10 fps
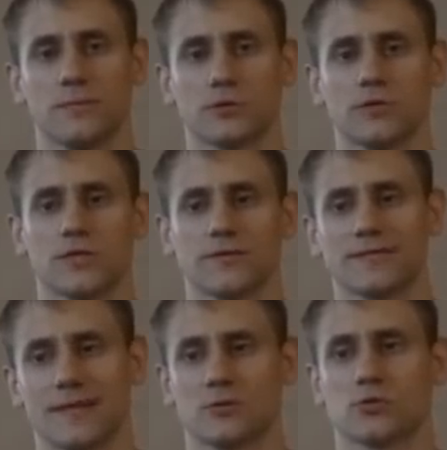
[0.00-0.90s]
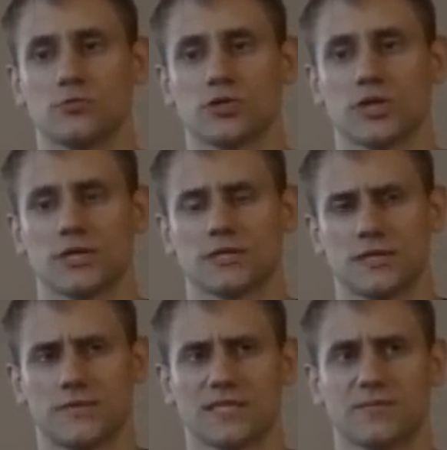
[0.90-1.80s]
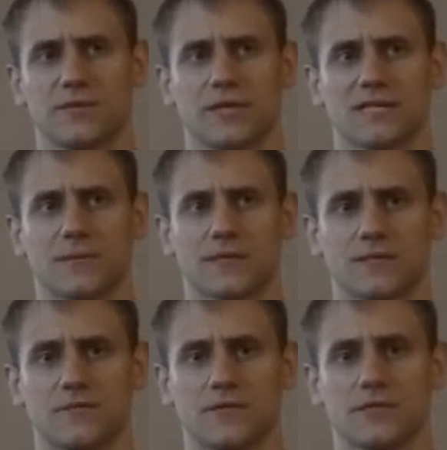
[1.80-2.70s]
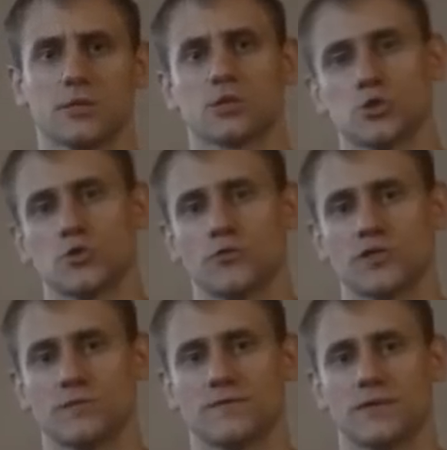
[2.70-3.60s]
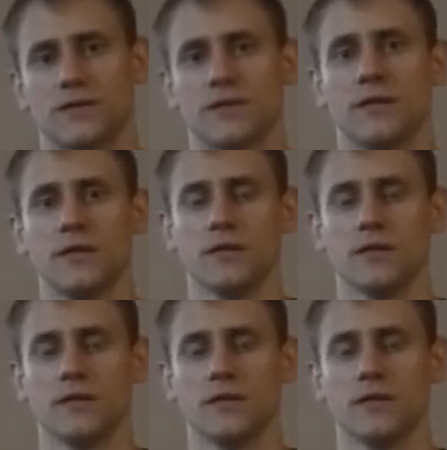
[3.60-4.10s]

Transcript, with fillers: и после этого сразу же уменьшаешь на 20-15% вес, делаешь еще 8 повторений.